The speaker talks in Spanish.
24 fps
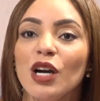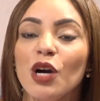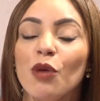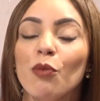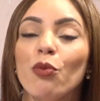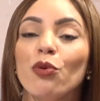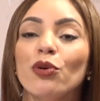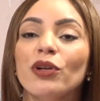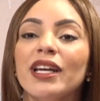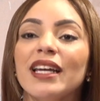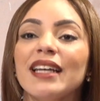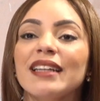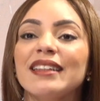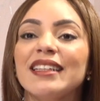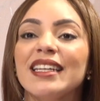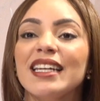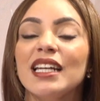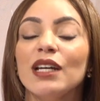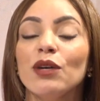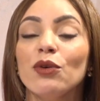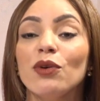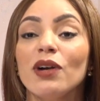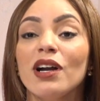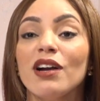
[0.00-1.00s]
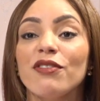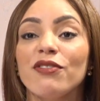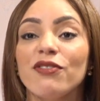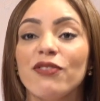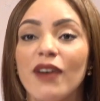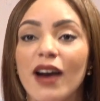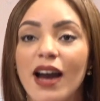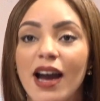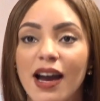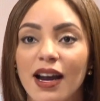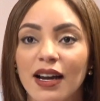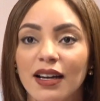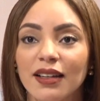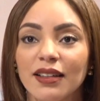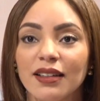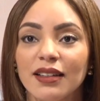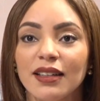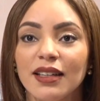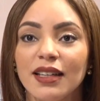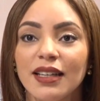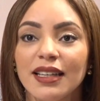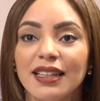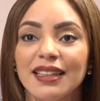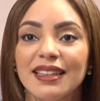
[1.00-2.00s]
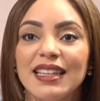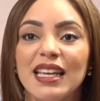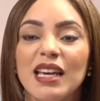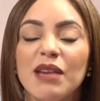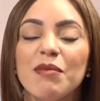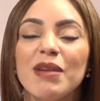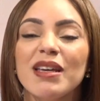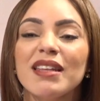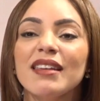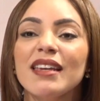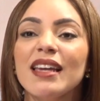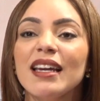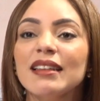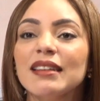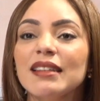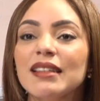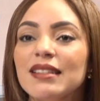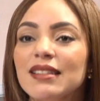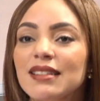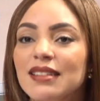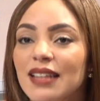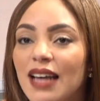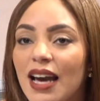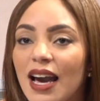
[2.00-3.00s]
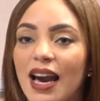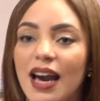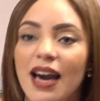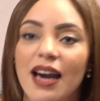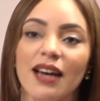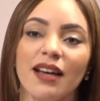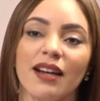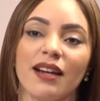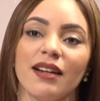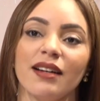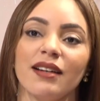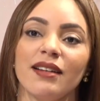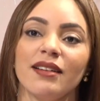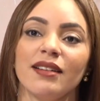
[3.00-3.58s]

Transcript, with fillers: porque tienen un afán de mediatizar,